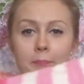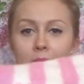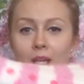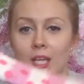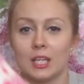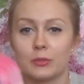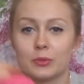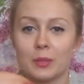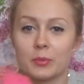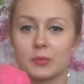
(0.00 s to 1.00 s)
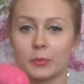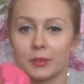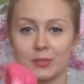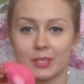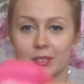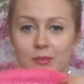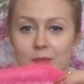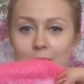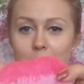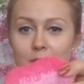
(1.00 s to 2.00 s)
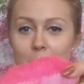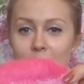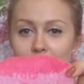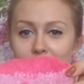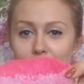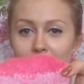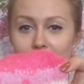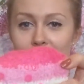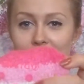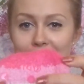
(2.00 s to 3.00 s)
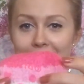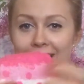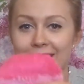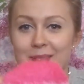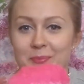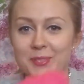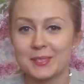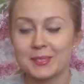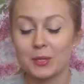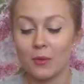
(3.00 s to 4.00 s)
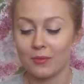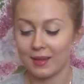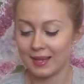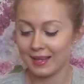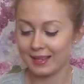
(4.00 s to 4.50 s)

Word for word: Y, I tutaj pod spodem, jeszcze ich nie nosiłam, tutaj pod spodem mają, wiecie, te antypoślizgowe